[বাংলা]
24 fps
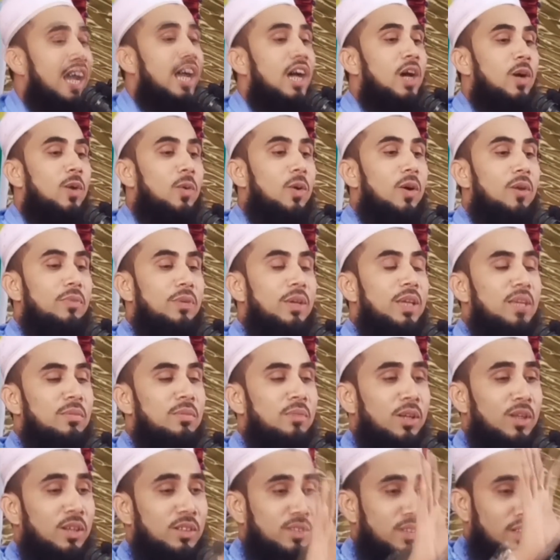গভীরে
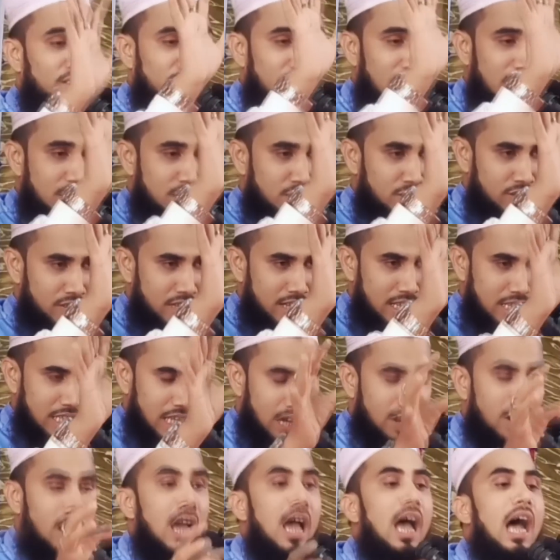মনোযোগ দিয়ে শুনে
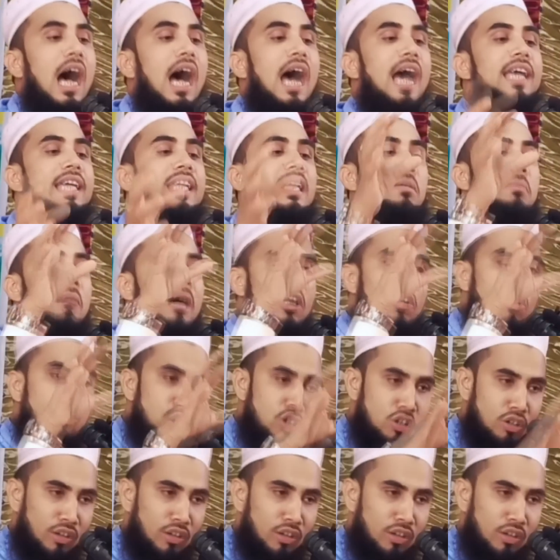যাও হাইরে মানুষ